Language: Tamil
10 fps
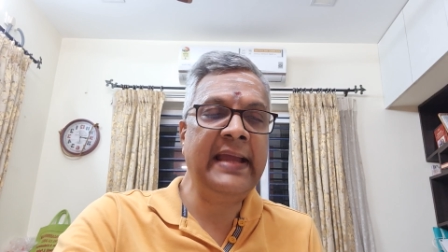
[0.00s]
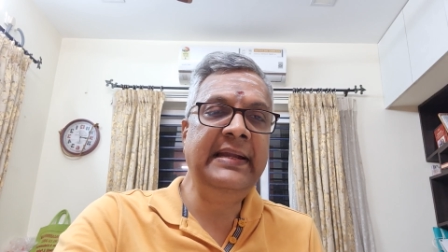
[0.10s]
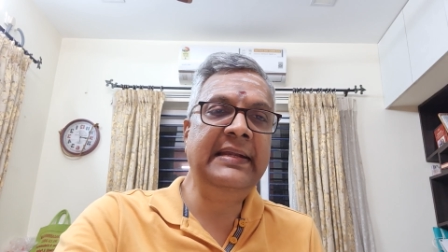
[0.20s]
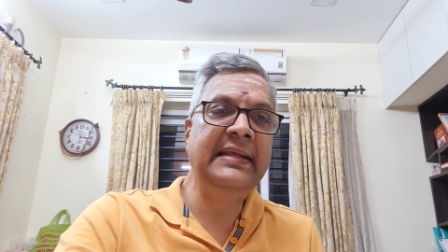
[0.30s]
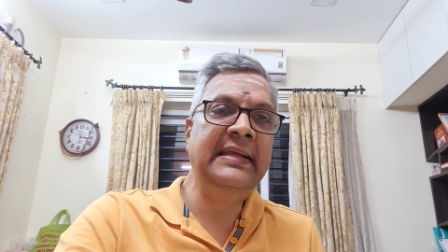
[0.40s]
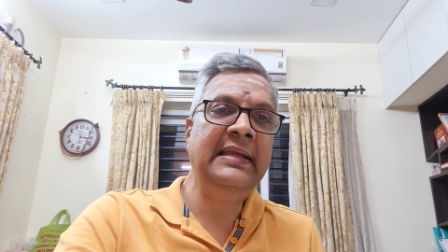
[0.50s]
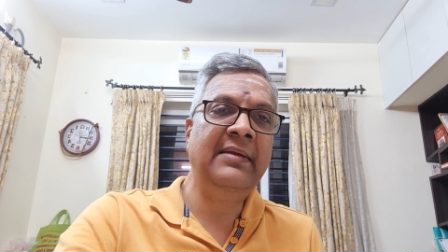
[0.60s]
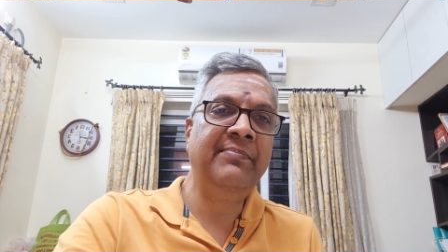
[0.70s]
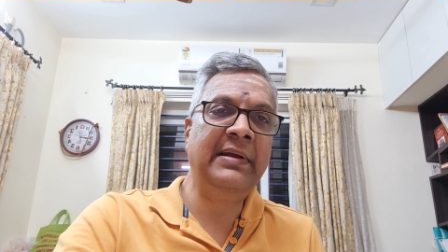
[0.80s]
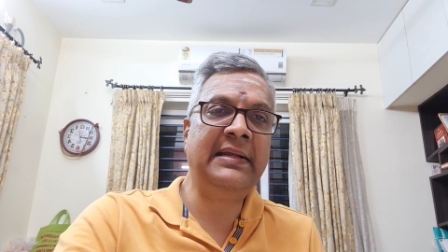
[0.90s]
ஐடி
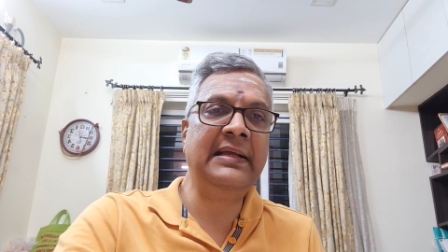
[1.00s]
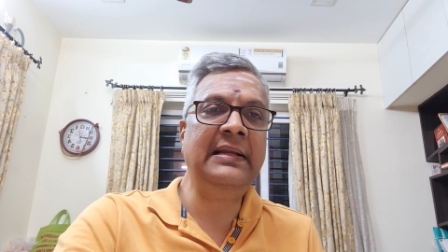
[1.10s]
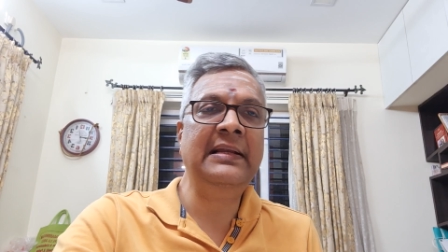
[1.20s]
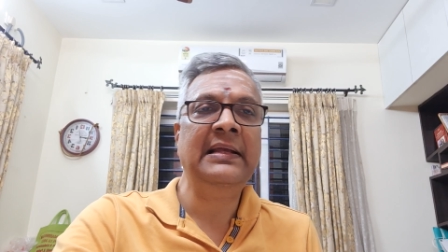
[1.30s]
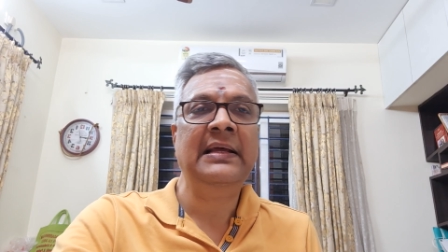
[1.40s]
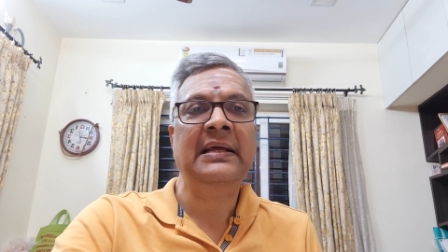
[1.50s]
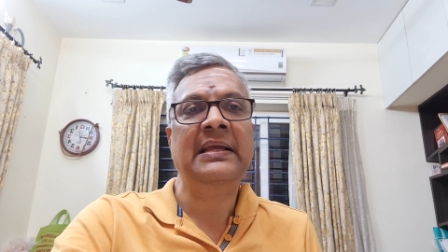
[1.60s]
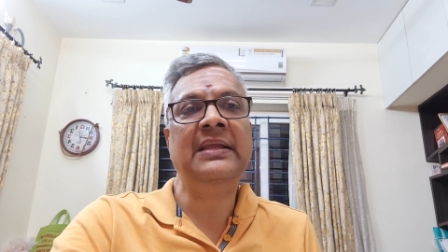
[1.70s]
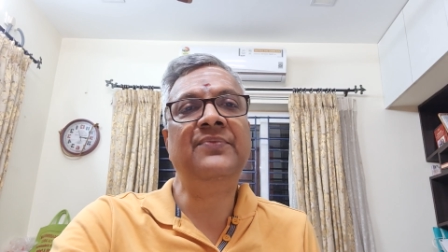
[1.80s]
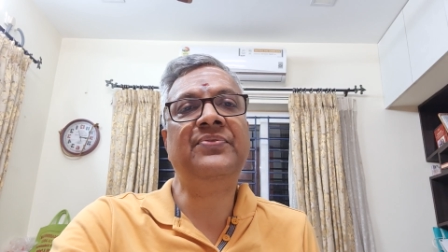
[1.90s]
மெட்டல்
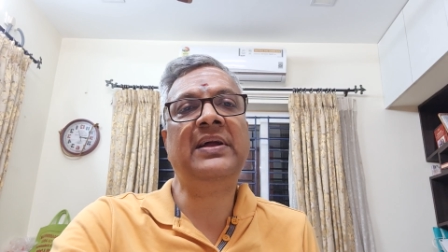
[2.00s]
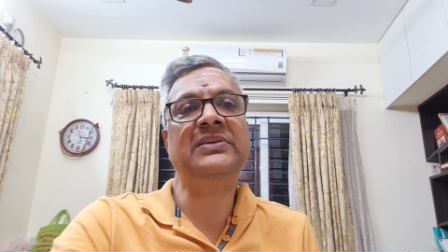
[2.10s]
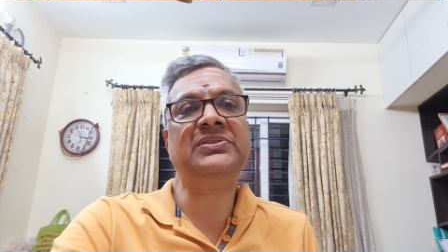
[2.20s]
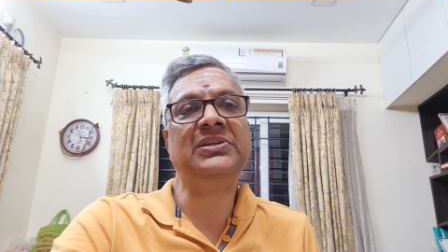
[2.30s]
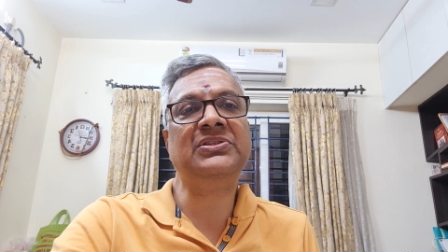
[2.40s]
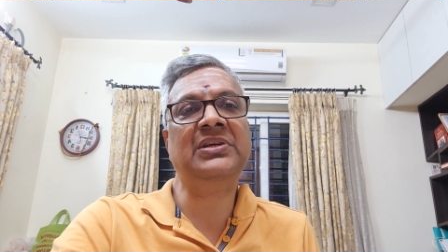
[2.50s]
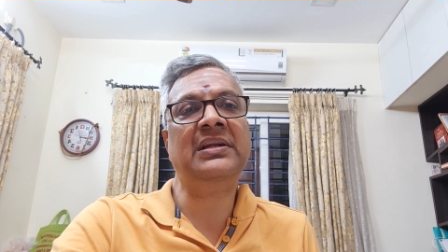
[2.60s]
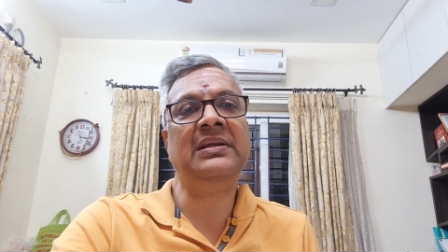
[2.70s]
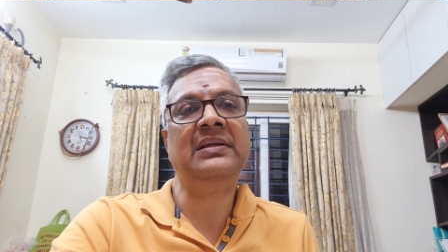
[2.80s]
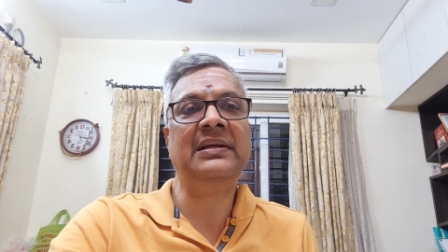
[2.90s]

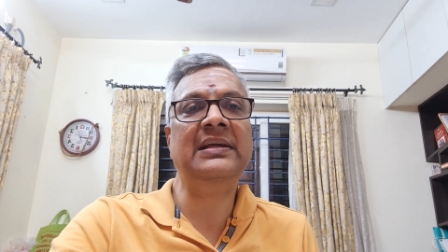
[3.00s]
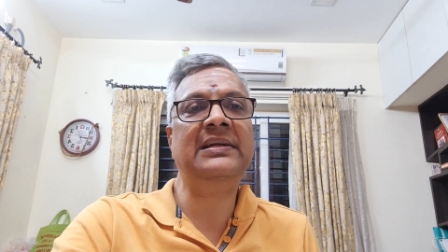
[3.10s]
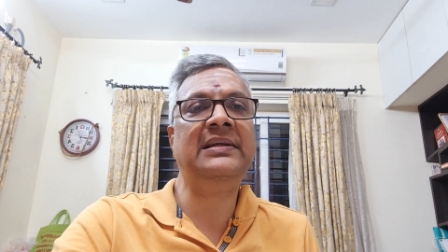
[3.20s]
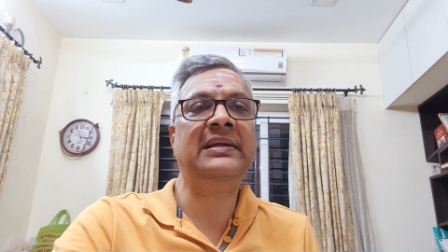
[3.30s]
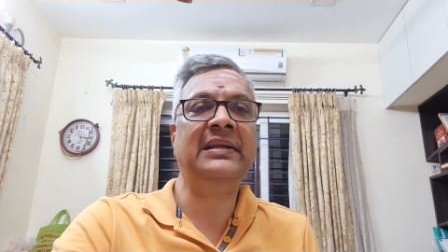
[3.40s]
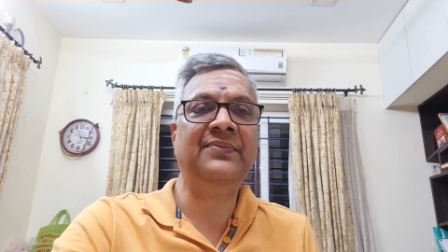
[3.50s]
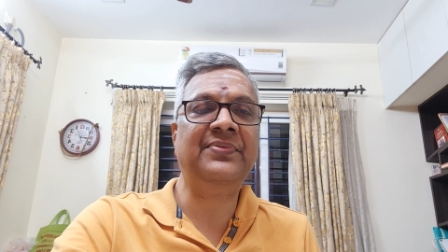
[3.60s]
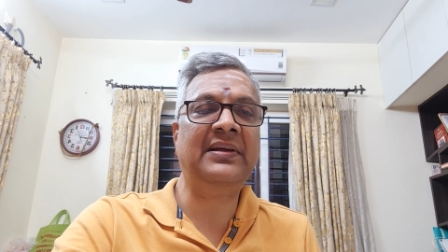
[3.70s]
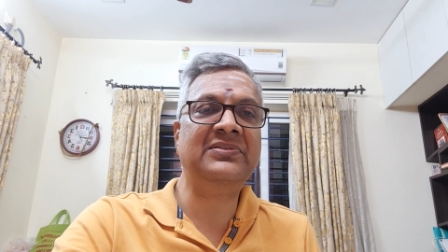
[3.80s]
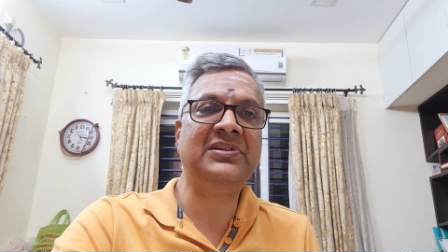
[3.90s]
இன்ஃப்ராஸ்ட்ரக்சர் ரிலேட்டட்
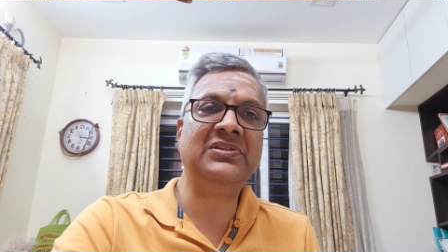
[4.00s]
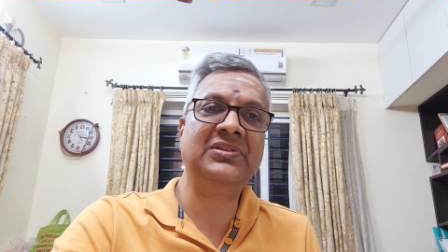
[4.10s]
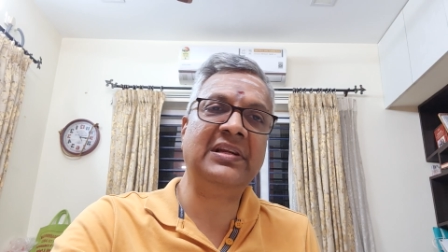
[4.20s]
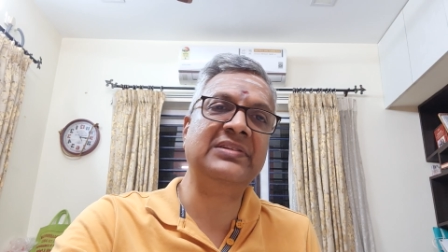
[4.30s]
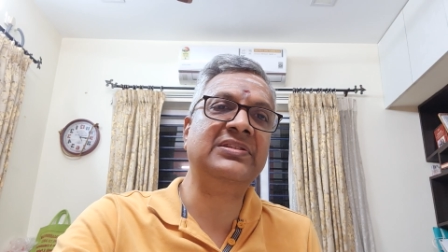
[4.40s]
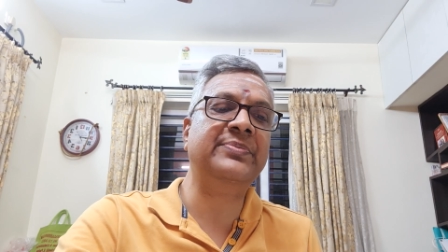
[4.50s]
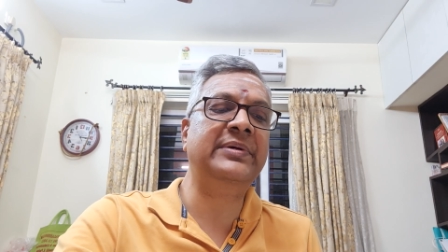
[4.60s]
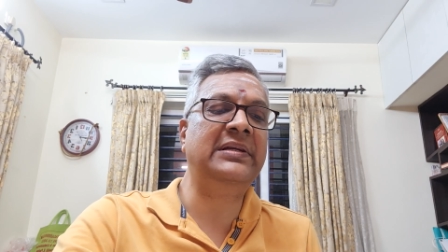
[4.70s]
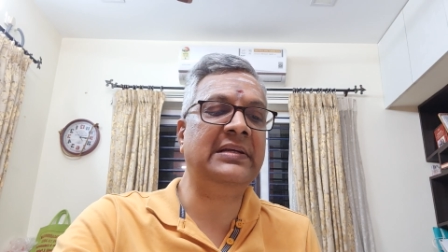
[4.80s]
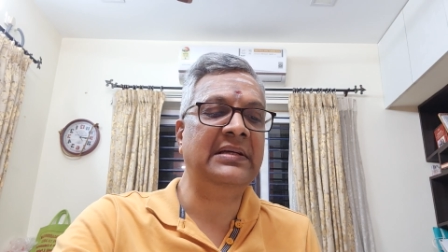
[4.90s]
இன்ஃப்ராஸ்ட்ரக்சர் அண்ட்
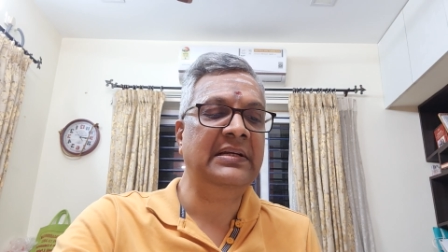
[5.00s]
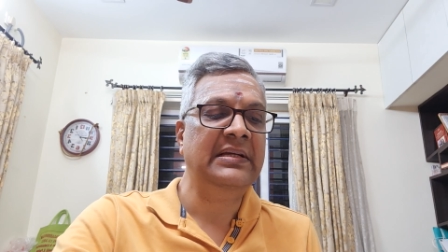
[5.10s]
சிமெண்ட்